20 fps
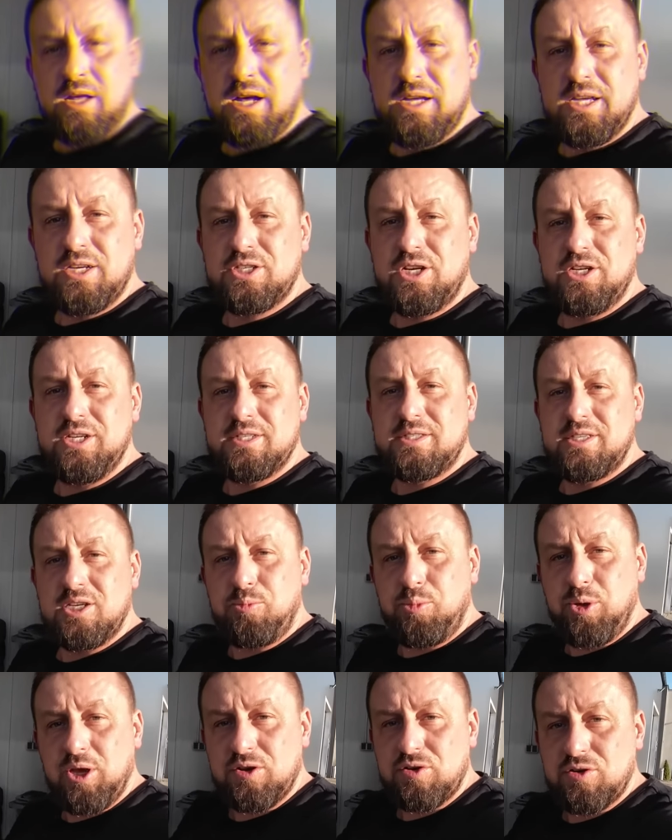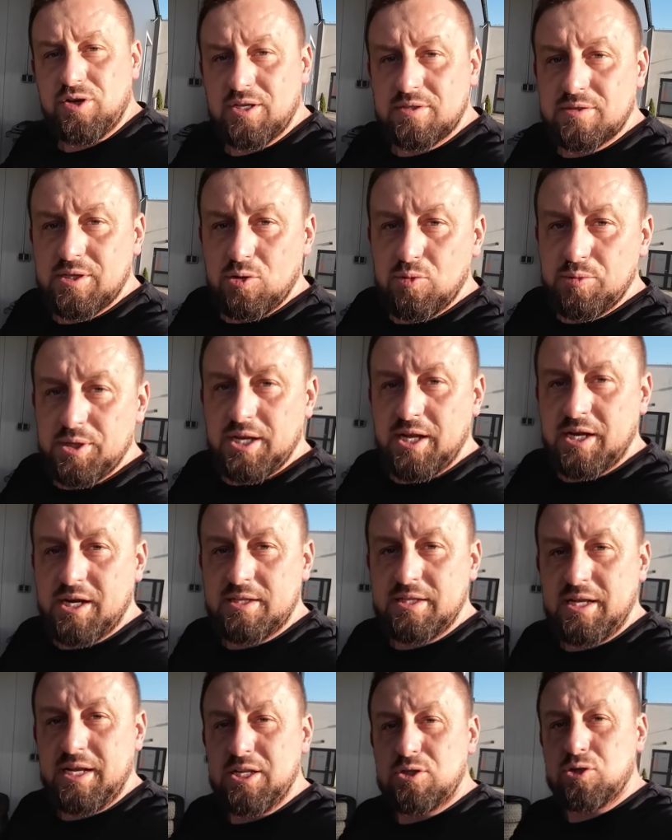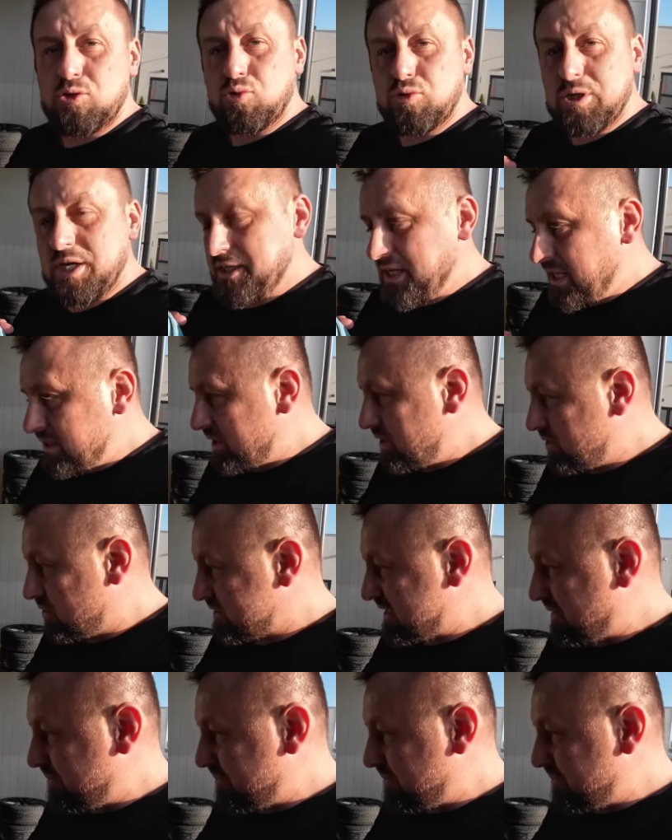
A jeżeli jesteś pierwszy raz tutaj u mnie na kanale, to tutaj nie tylko